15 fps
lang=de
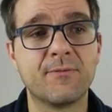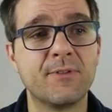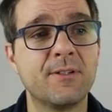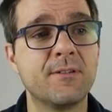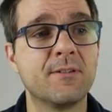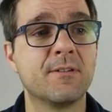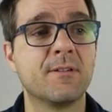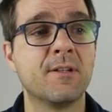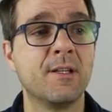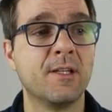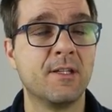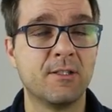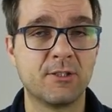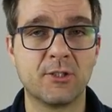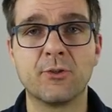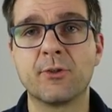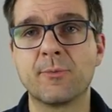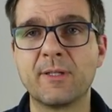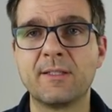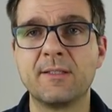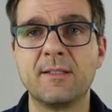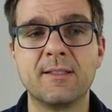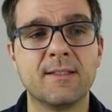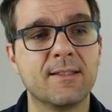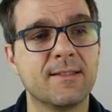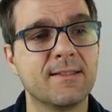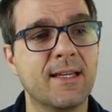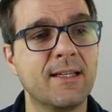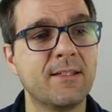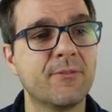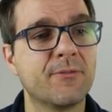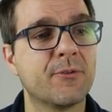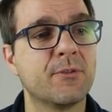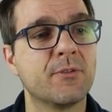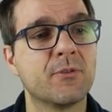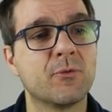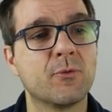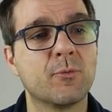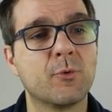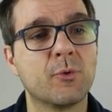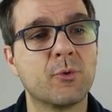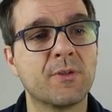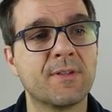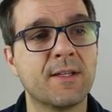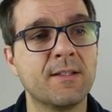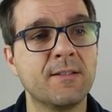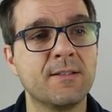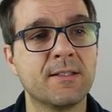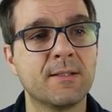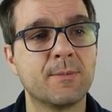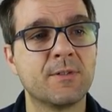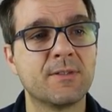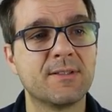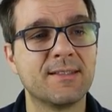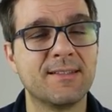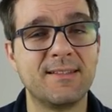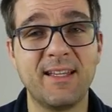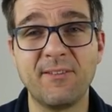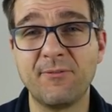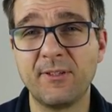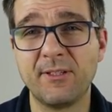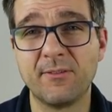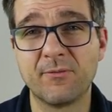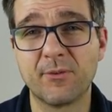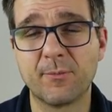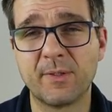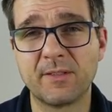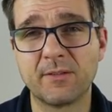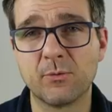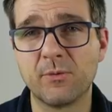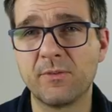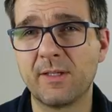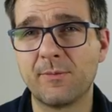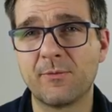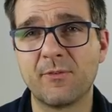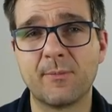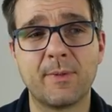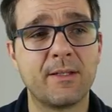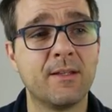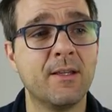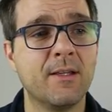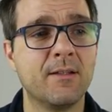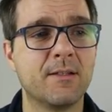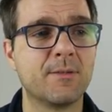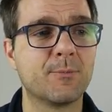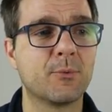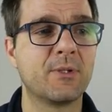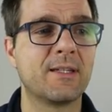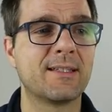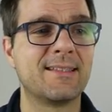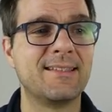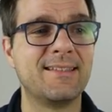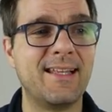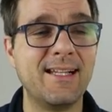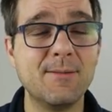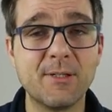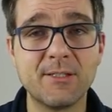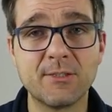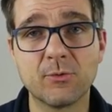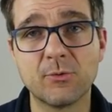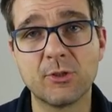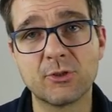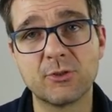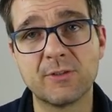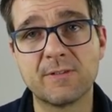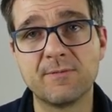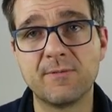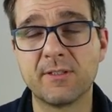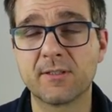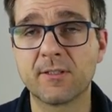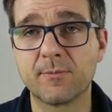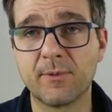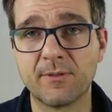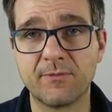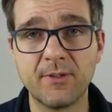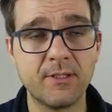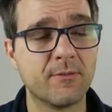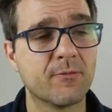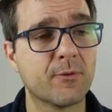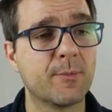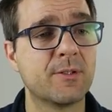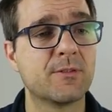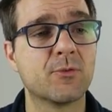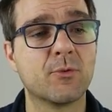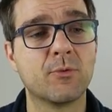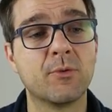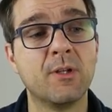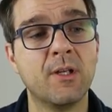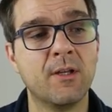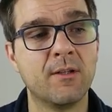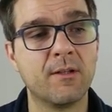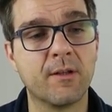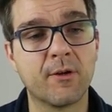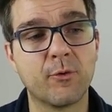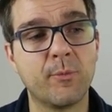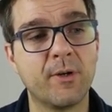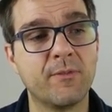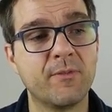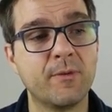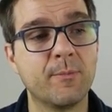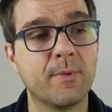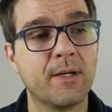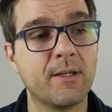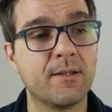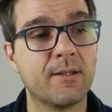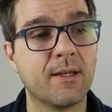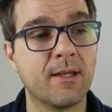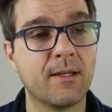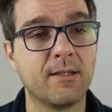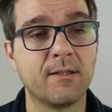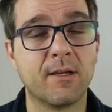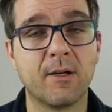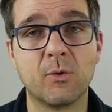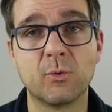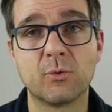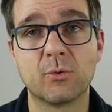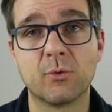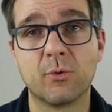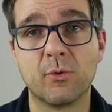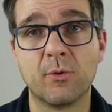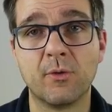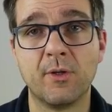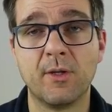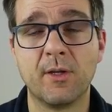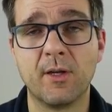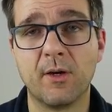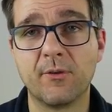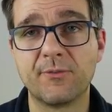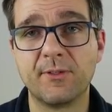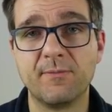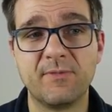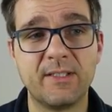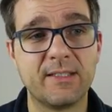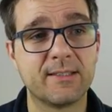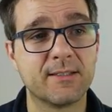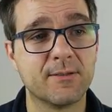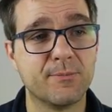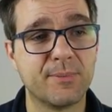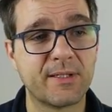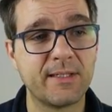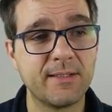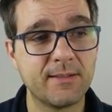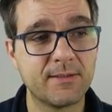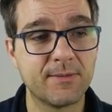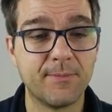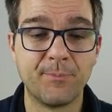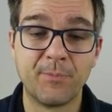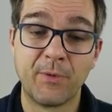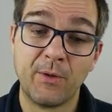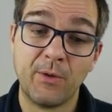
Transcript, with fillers: finde, schaut euch mal die Seite von Sono Motors an. Hier gibt es sehr viele Informationen. Selbst wenn man das Projekt selber nicht unterstützen will, kriegt man viele Informationen darüber, wie man ein Auto auf den Weg äh, bringt.